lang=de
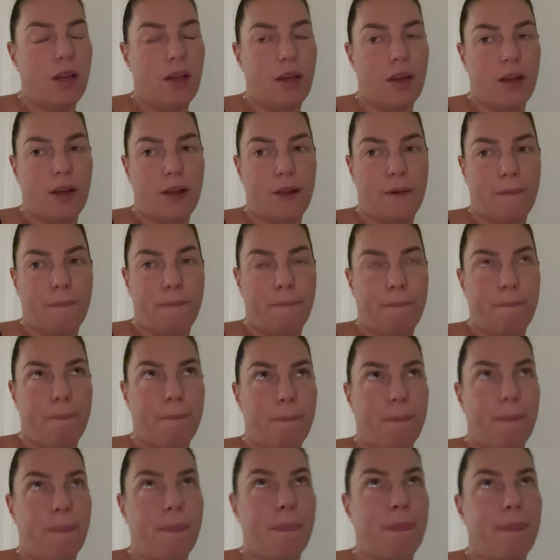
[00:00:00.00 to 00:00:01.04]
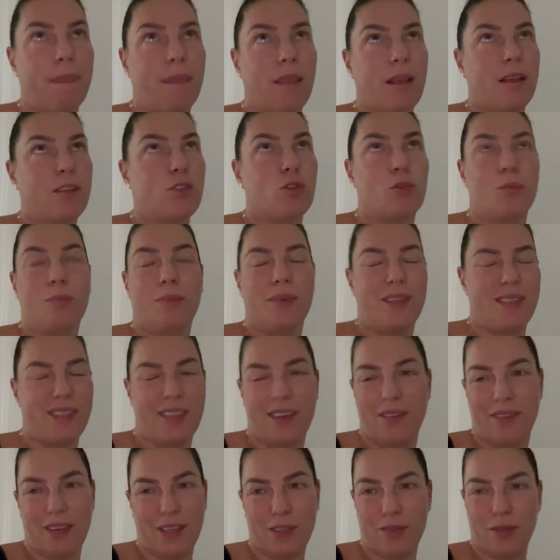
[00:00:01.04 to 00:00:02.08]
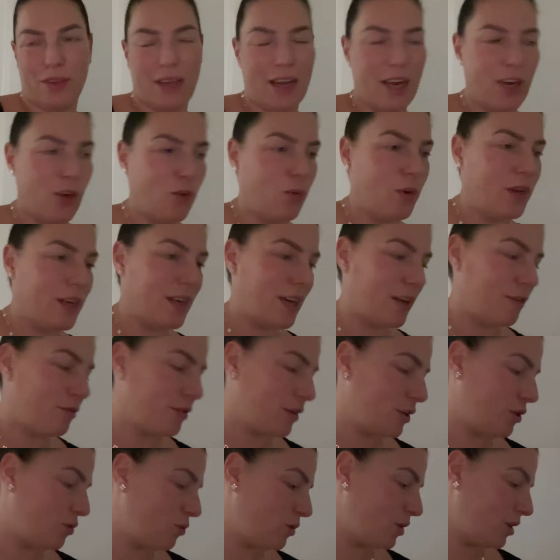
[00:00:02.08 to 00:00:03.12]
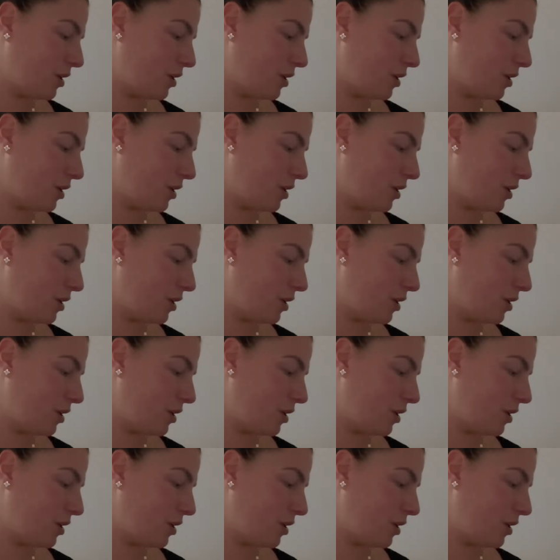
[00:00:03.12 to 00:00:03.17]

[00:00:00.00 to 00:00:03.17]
Ähm, so ein bisschen, was für Halloween einfach nur.